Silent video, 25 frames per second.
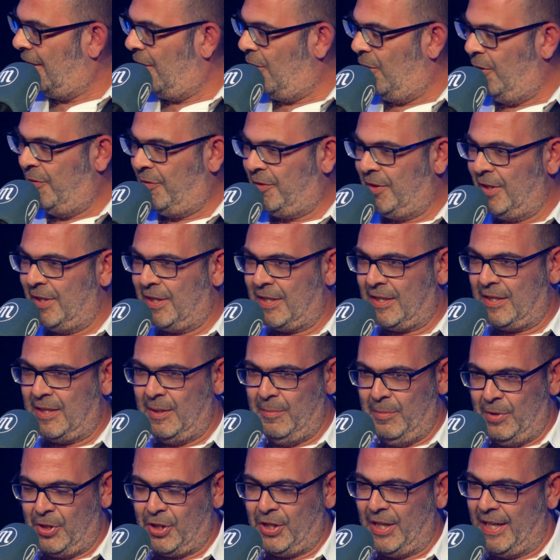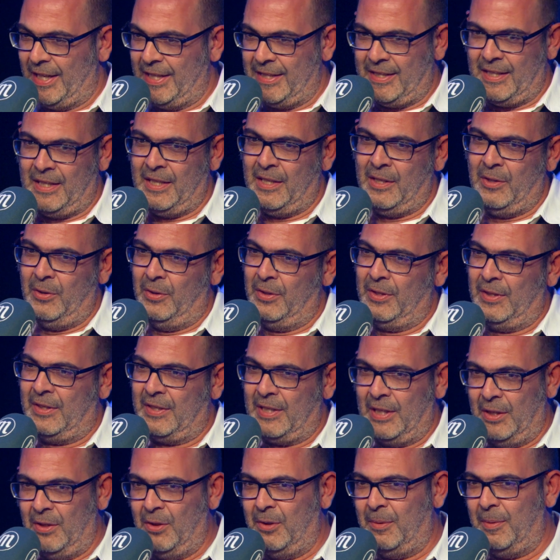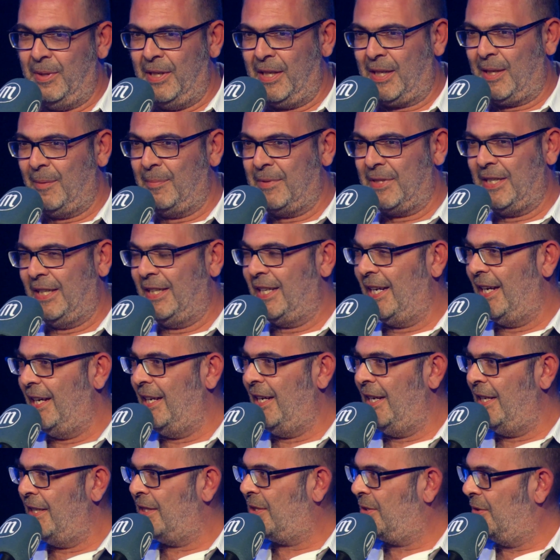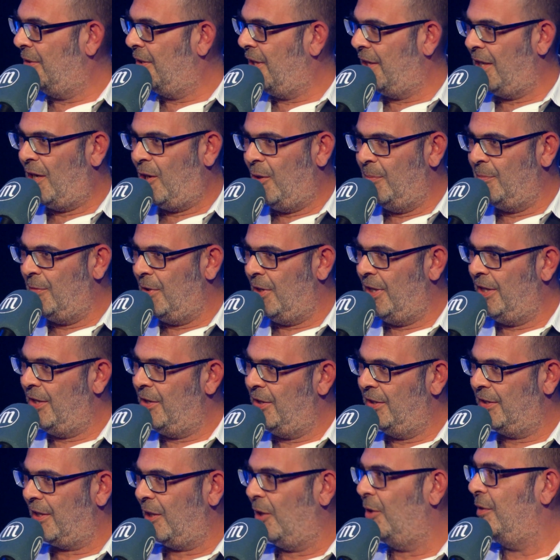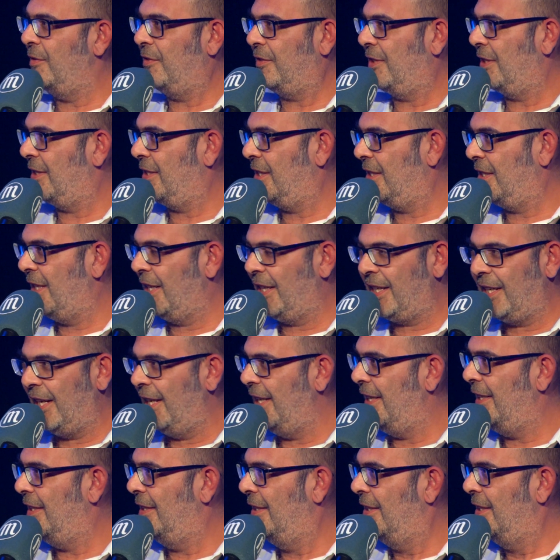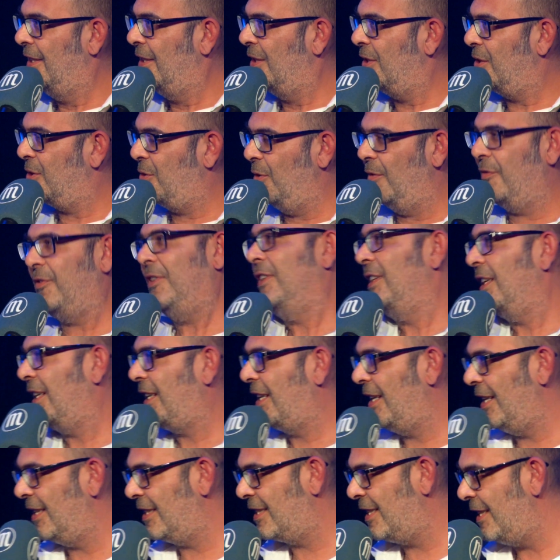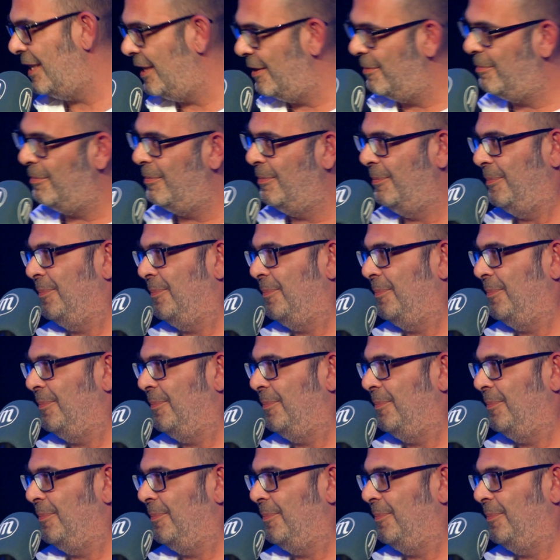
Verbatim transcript: oft ist ziemlich scheiße und hin und wieder gibt es halt Highlights und dann haut man halt einen drauf. Das ist halt geil. Ja. So finde ich Leben.